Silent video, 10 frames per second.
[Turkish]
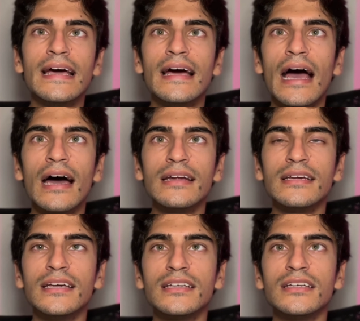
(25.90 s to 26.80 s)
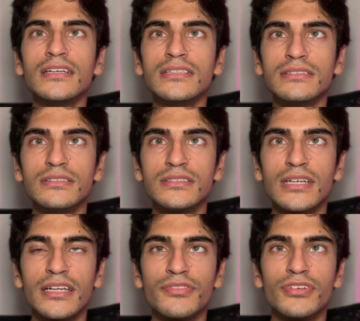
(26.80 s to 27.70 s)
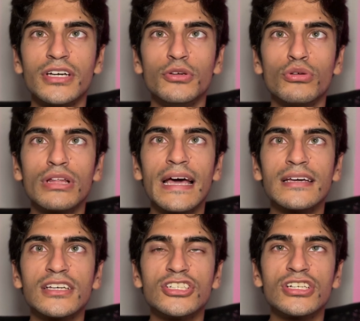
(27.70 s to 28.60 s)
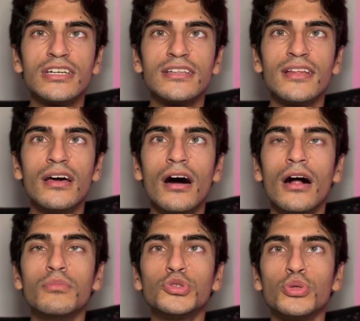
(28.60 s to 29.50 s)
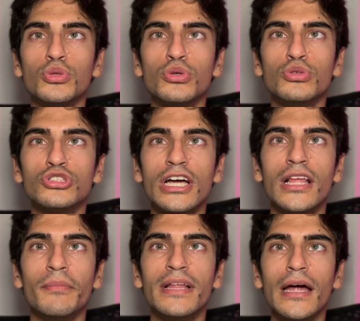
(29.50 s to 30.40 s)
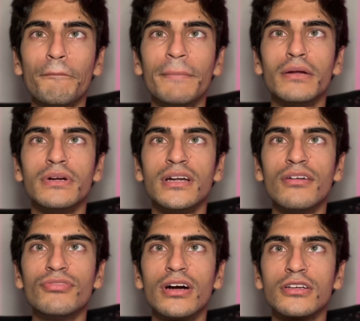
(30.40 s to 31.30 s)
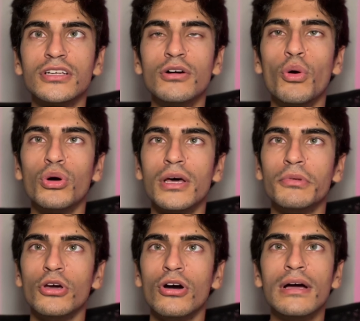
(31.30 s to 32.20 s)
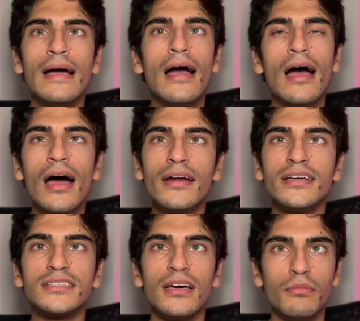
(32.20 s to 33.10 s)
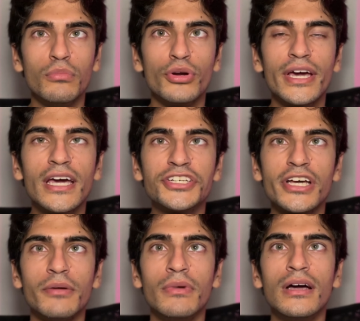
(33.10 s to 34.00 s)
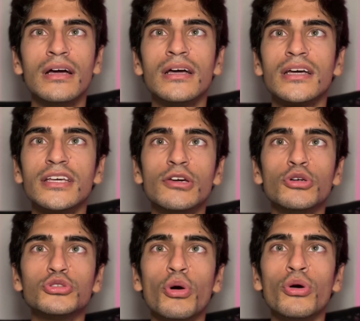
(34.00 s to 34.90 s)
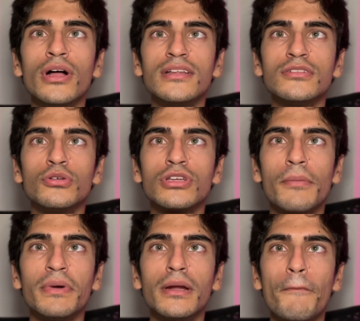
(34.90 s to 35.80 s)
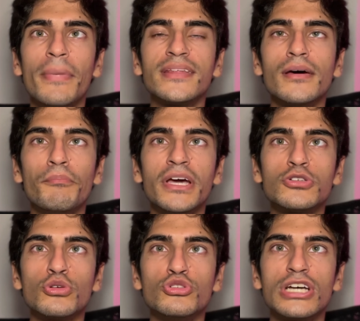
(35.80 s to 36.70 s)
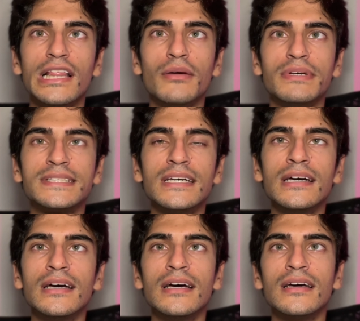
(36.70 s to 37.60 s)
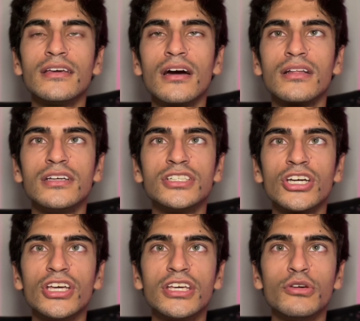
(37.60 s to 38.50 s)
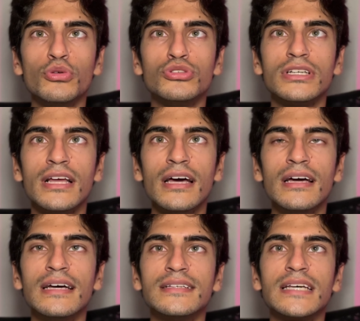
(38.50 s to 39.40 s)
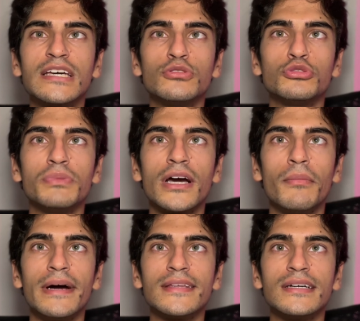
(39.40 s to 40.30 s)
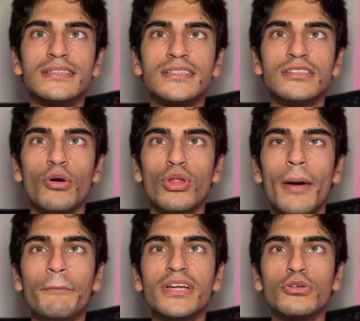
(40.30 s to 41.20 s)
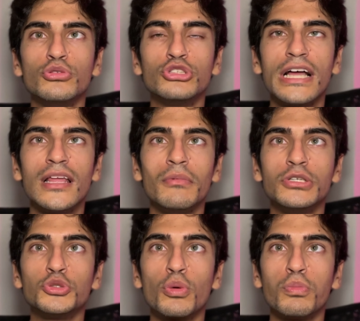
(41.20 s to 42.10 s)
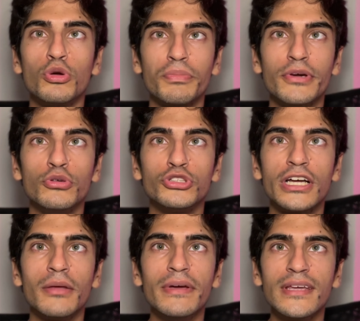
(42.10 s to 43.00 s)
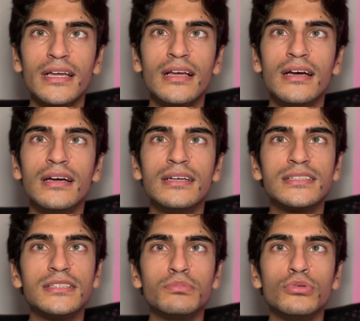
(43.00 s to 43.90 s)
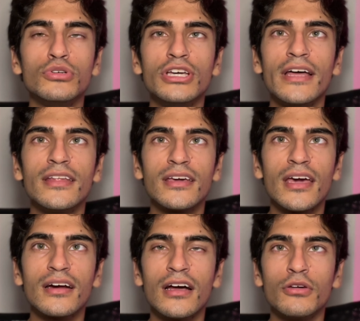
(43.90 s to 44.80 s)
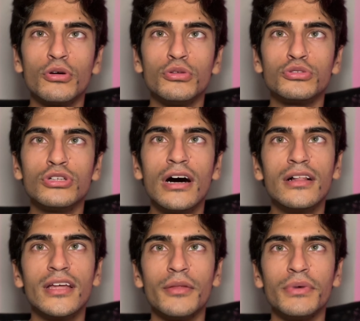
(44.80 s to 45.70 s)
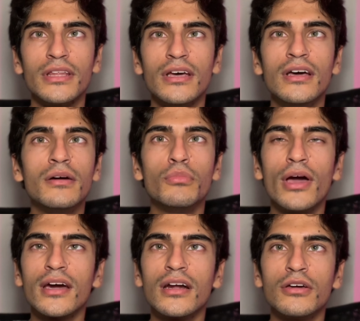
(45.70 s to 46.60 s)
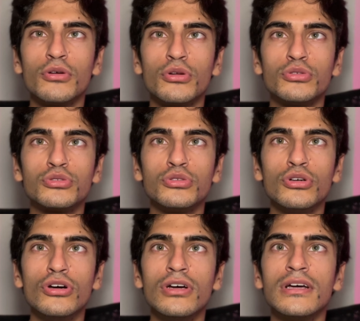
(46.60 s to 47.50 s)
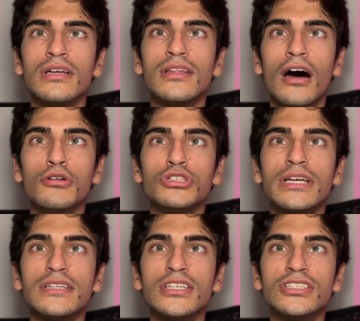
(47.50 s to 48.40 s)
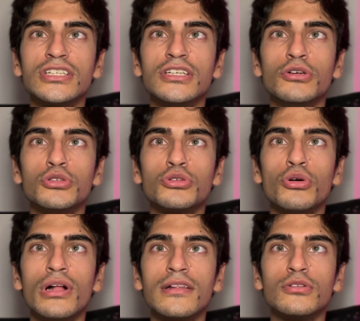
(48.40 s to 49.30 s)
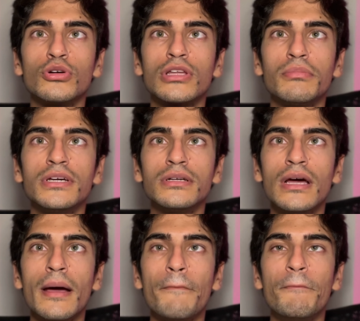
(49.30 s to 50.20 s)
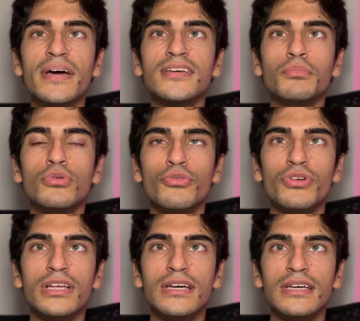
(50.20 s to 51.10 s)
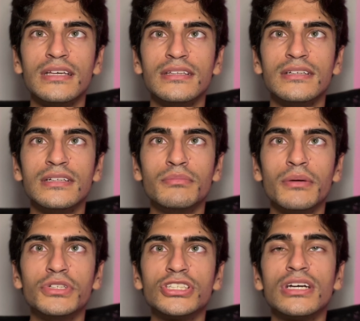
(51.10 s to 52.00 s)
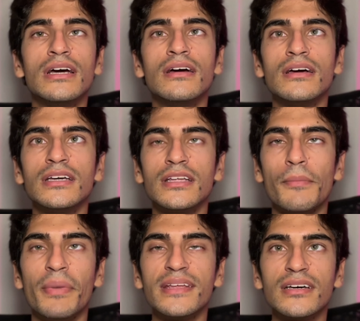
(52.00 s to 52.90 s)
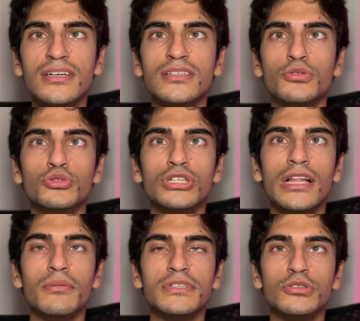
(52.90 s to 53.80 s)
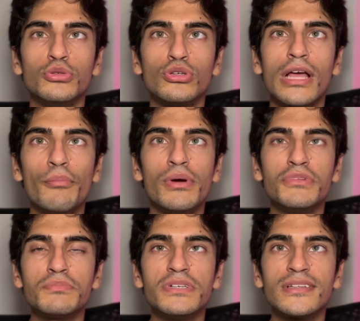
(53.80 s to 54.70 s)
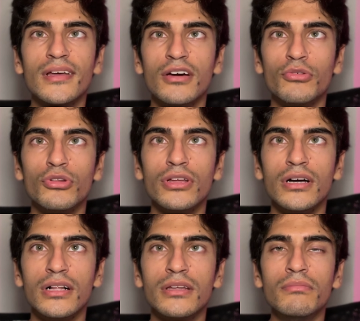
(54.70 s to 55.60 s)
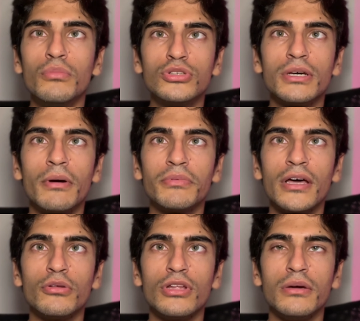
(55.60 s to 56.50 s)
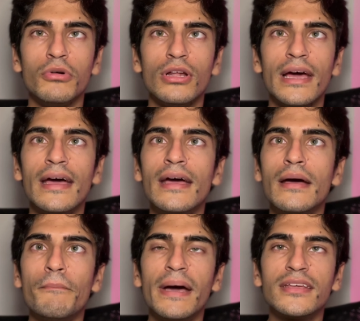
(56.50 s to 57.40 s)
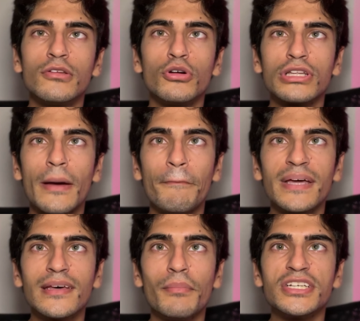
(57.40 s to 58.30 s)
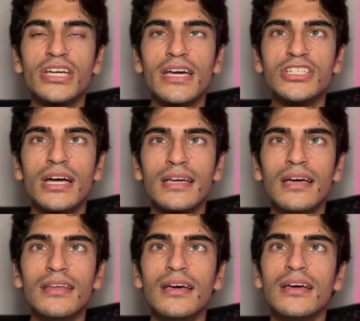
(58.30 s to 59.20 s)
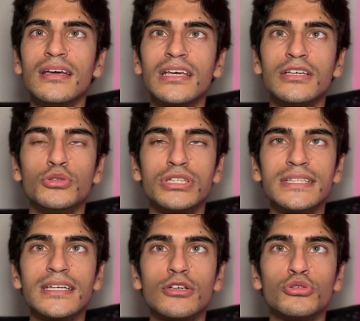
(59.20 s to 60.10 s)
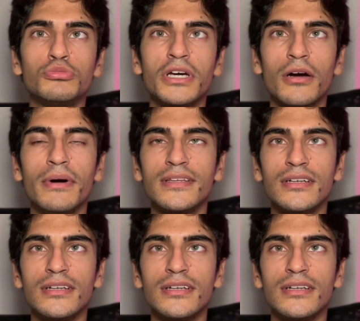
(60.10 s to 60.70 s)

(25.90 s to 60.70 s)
her iki sertifikayı yükleyen kişilerin de almış olduğu güncellemeler birbirinden farklı olabiliyor. Her neyse burayı geçelim. iOS 16.1 beta 5 güncellemesi yaklaşık 200 ile 800 MB arasında olan bir güncelleme. Çok büyük bir güncelleme değil. Siz bu yandaki ekran görüntüsüne aldanmayın. Bu ekran görüntüsünü daha önceden hiç iOS 16.1 beta profili indirilmemiş ya da beta güncellemesi yüklenmemiş bir telefondan aldım. Bu sebepten dolayı böyle. Beta 4'ten Beta 5'e geçerken 200 ile 800 MB